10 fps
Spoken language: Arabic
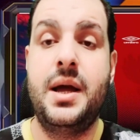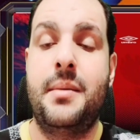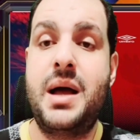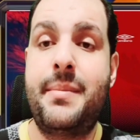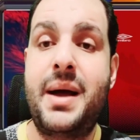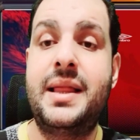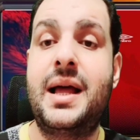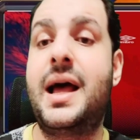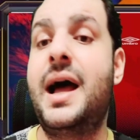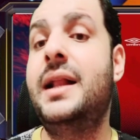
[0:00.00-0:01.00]
ما بين
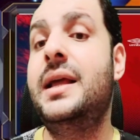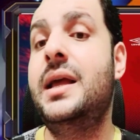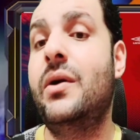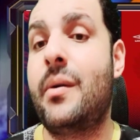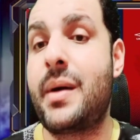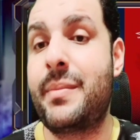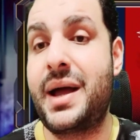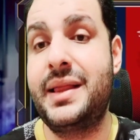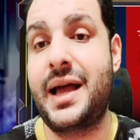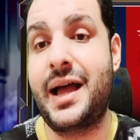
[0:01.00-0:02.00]
الاهلي وما
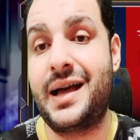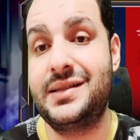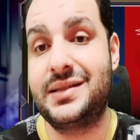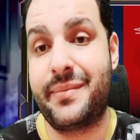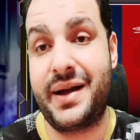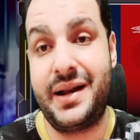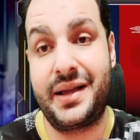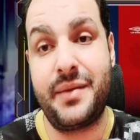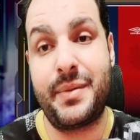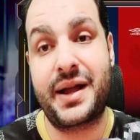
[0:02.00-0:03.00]
بين
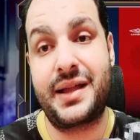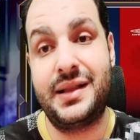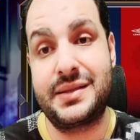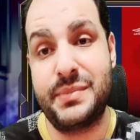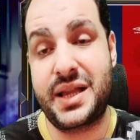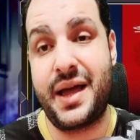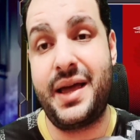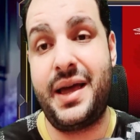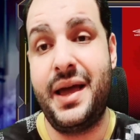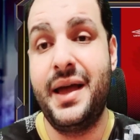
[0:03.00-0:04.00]
الزمالك يبقى كان لازمتها
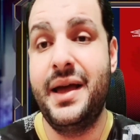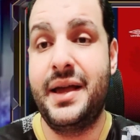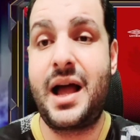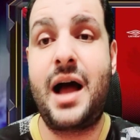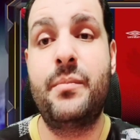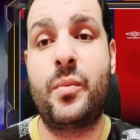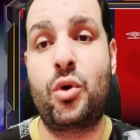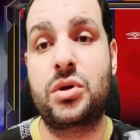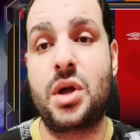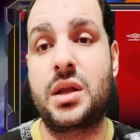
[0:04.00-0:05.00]
ايه يا عم
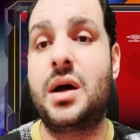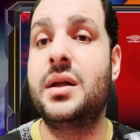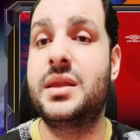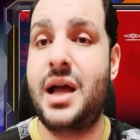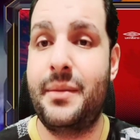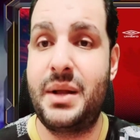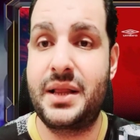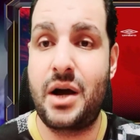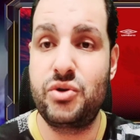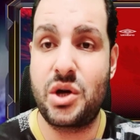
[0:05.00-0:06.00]
مرتضى تعمل
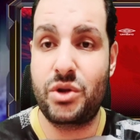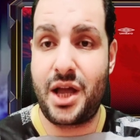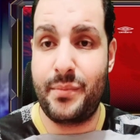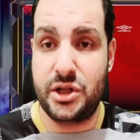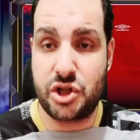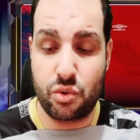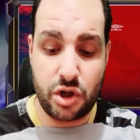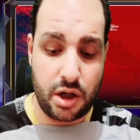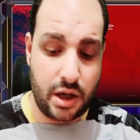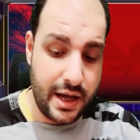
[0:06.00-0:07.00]
دوشة وتعمل
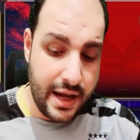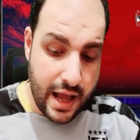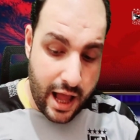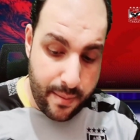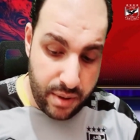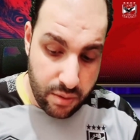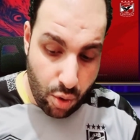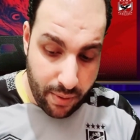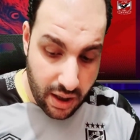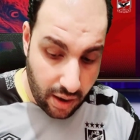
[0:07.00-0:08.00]
شوشرة قبل
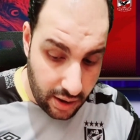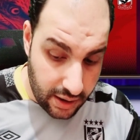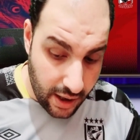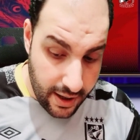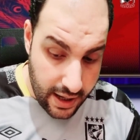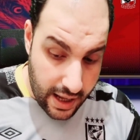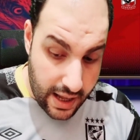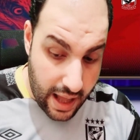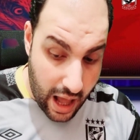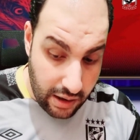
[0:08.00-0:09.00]
مباراة
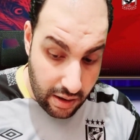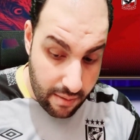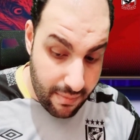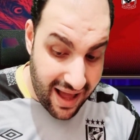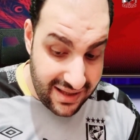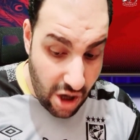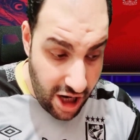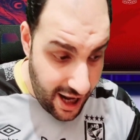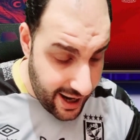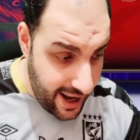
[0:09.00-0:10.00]
آه القمة عايز اقول
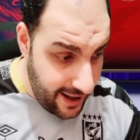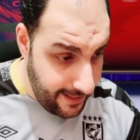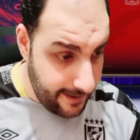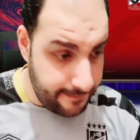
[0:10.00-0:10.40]
لك ان